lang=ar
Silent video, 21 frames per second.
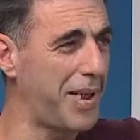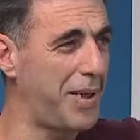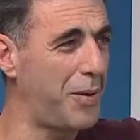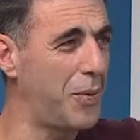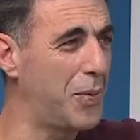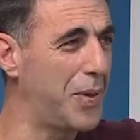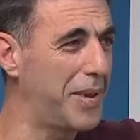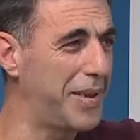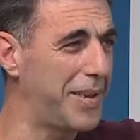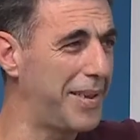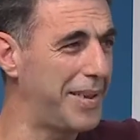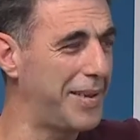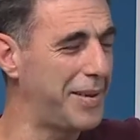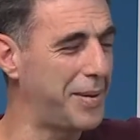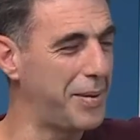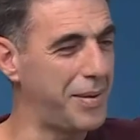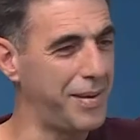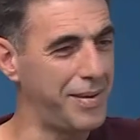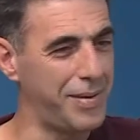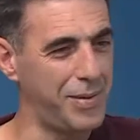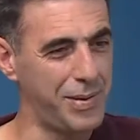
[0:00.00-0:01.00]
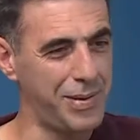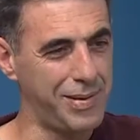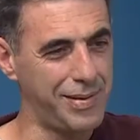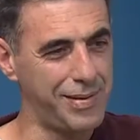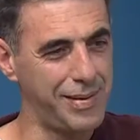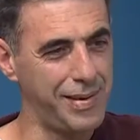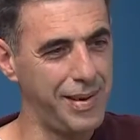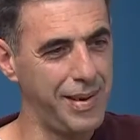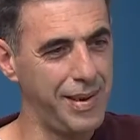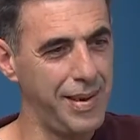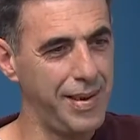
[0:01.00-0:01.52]
متعود يعني
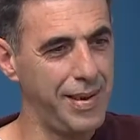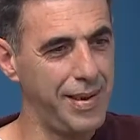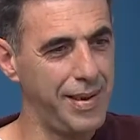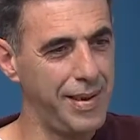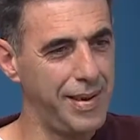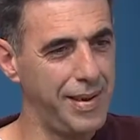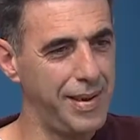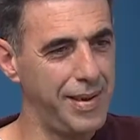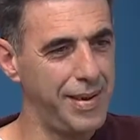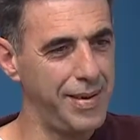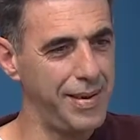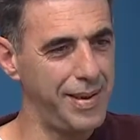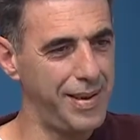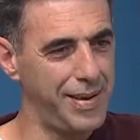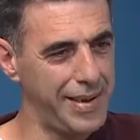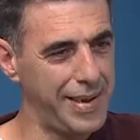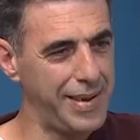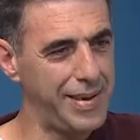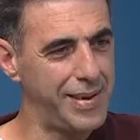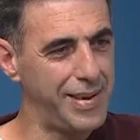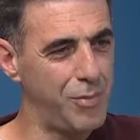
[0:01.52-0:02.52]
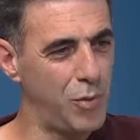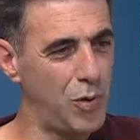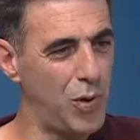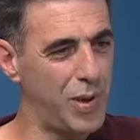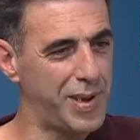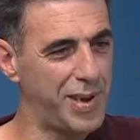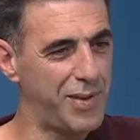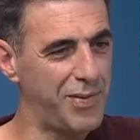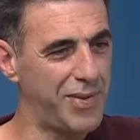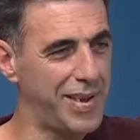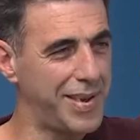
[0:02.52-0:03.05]
لا يعني
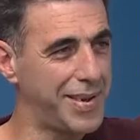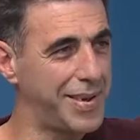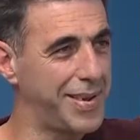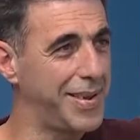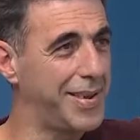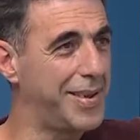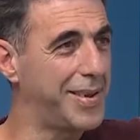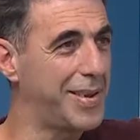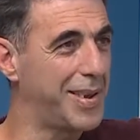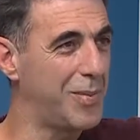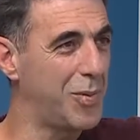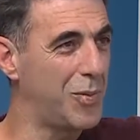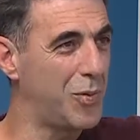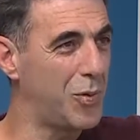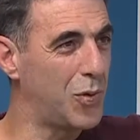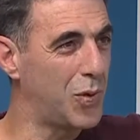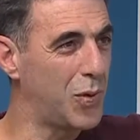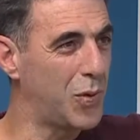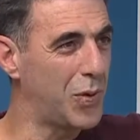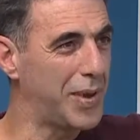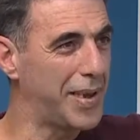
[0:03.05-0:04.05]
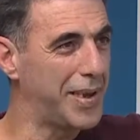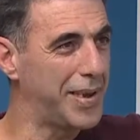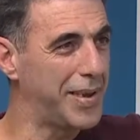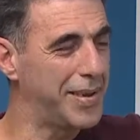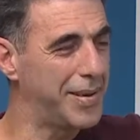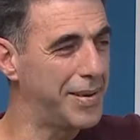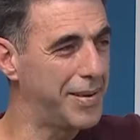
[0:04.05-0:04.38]
مواطن فلسطيني زي ما بقولوا هيك